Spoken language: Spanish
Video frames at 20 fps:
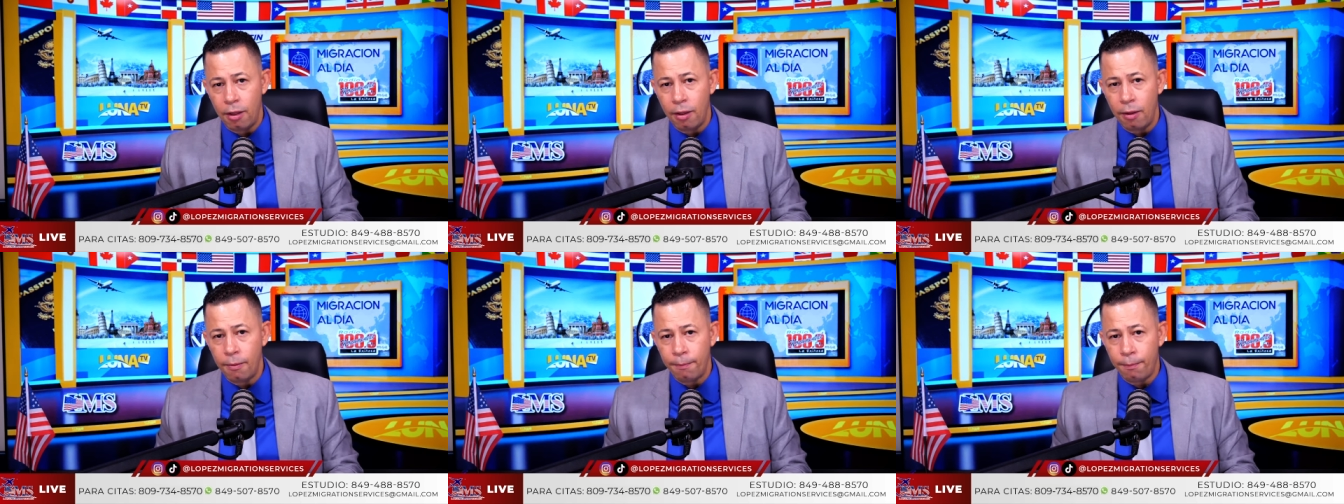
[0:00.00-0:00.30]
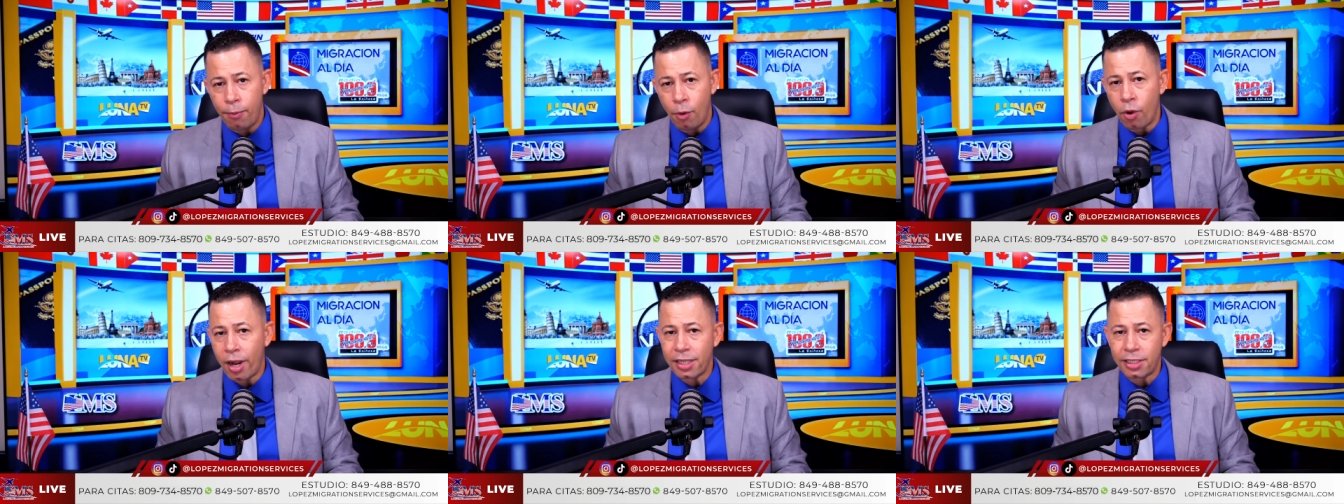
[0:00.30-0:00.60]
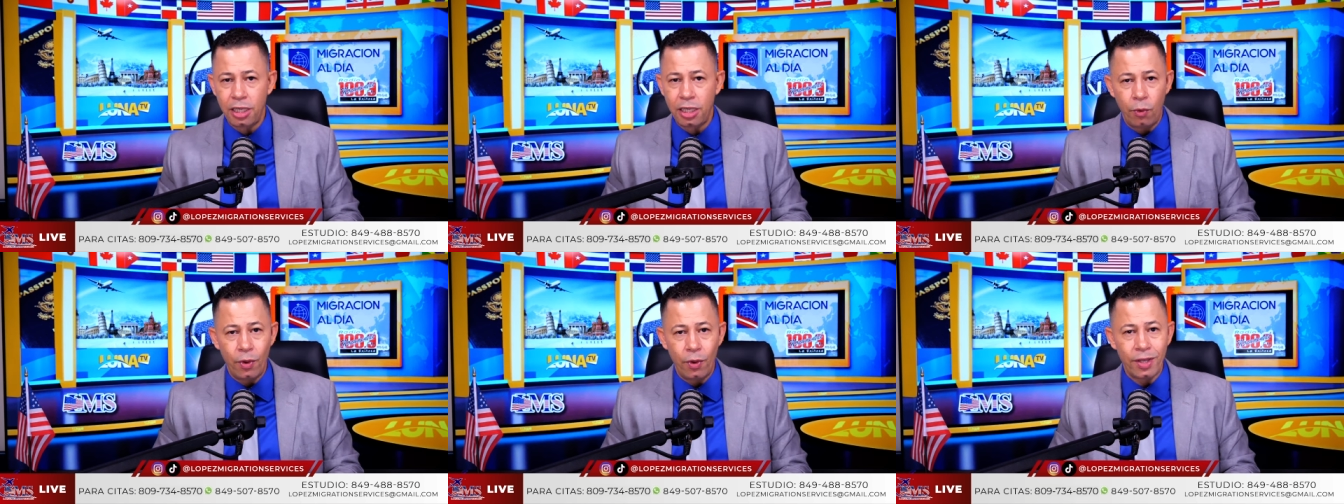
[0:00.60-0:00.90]
porque
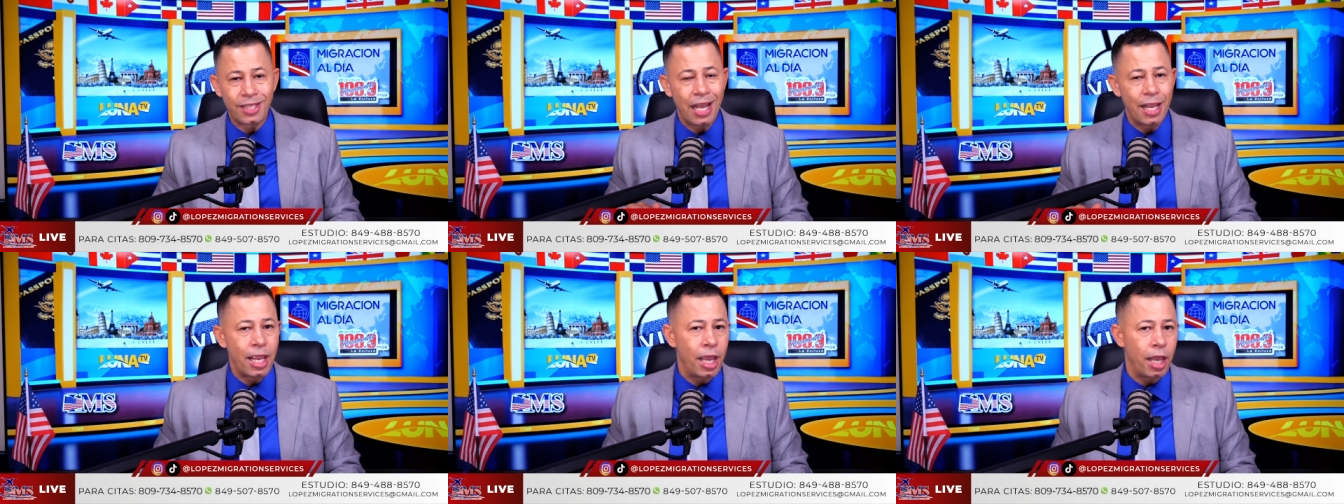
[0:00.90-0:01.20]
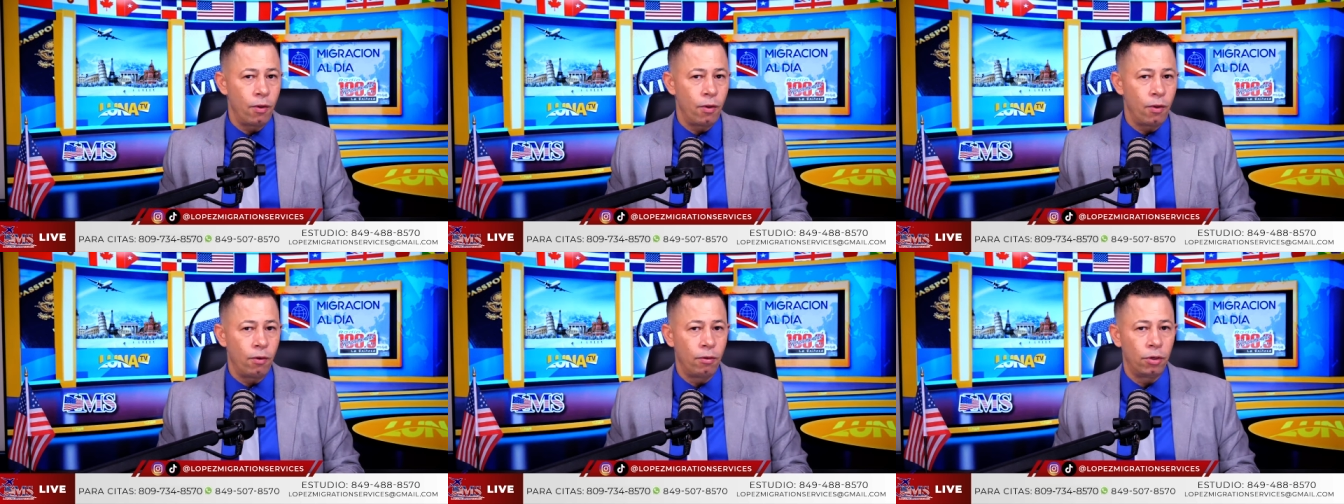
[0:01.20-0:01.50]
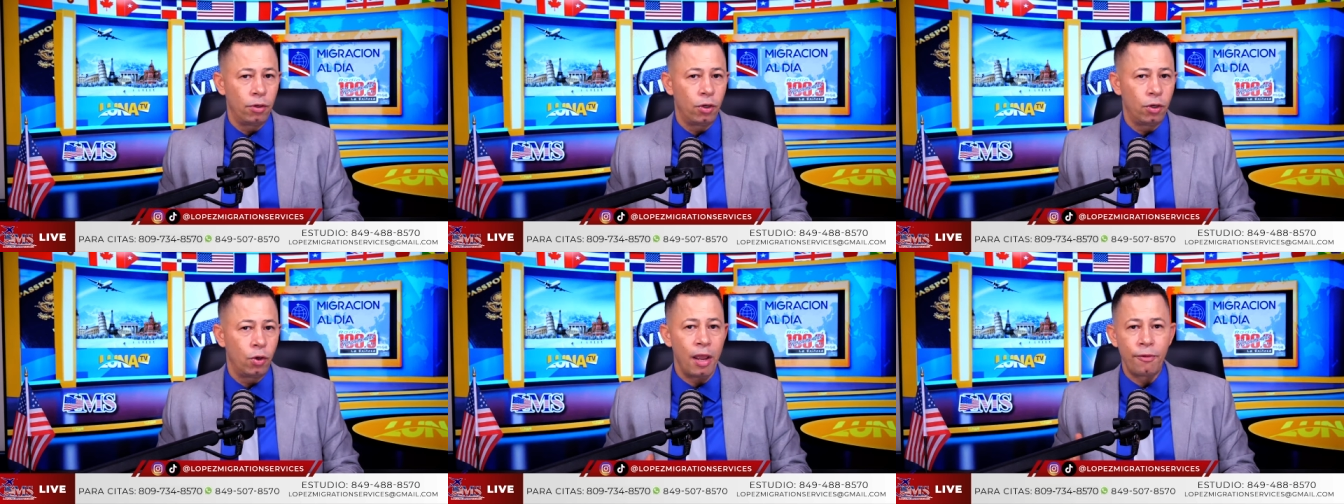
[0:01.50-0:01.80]
si no está lleno,
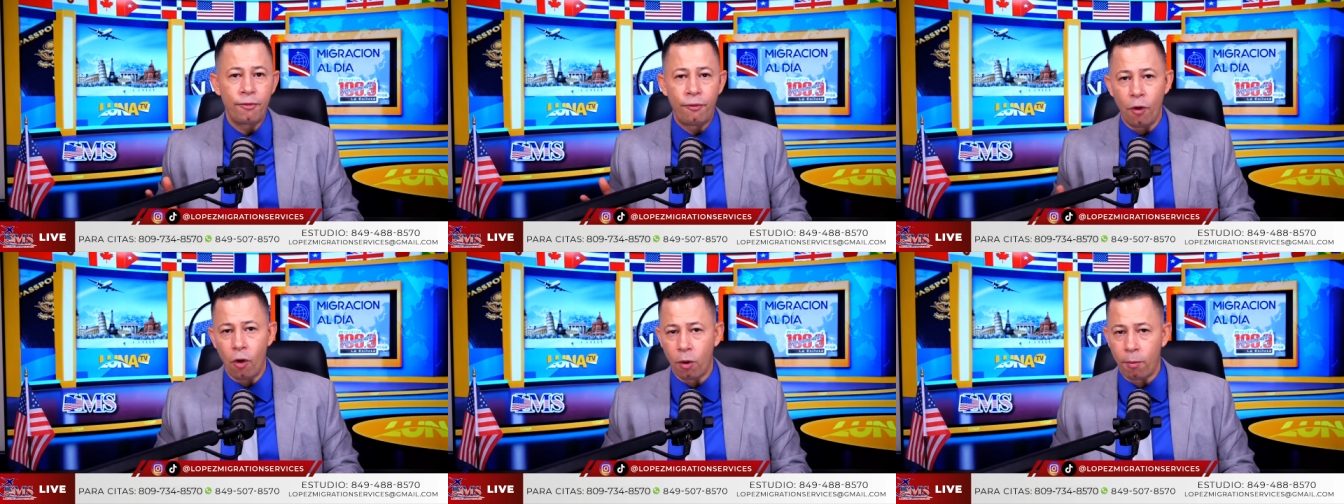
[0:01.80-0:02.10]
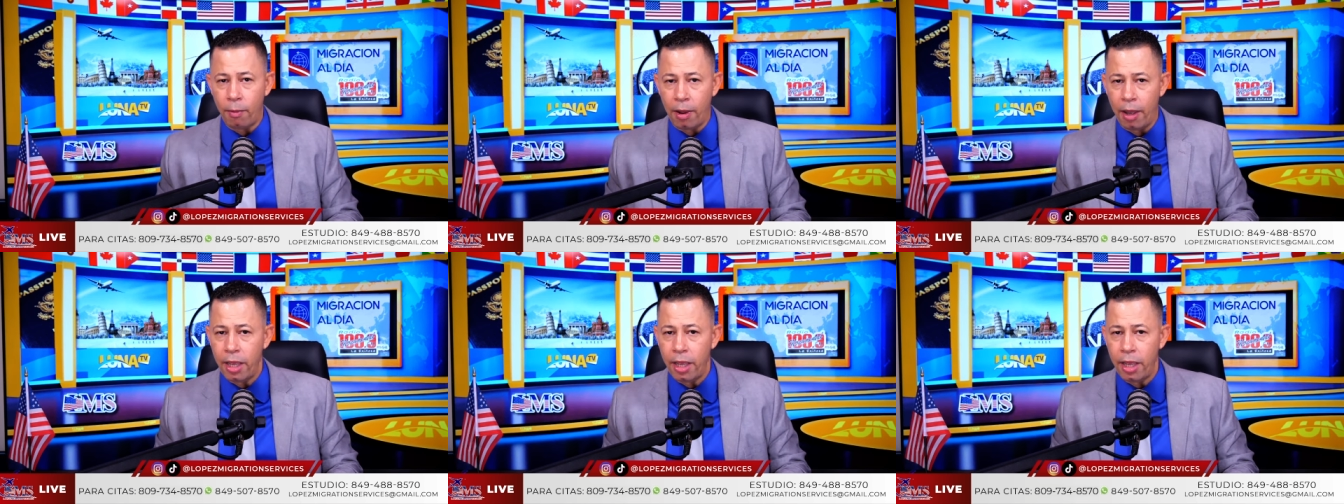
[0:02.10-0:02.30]
no hay forma.